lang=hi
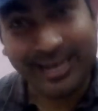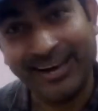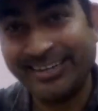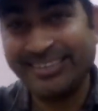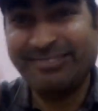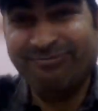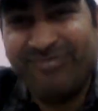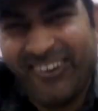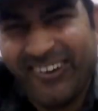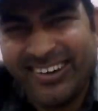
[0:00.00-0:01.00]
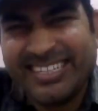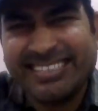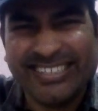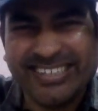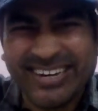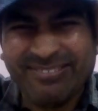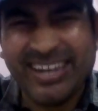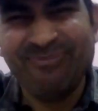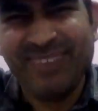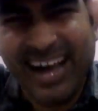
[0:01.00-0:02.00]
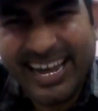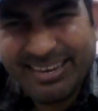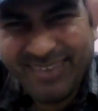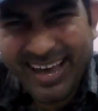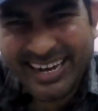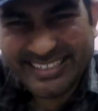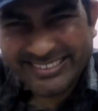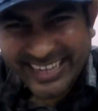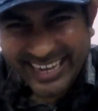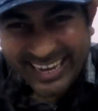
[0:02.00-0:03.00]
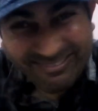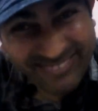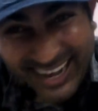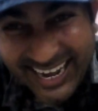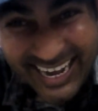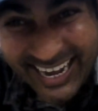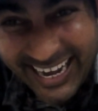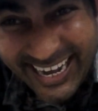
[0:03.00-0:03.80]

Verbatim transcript: अरे तुम बहुत अच्छी हो रही मेरी प्यारी प्यारी चिड़ेल माँ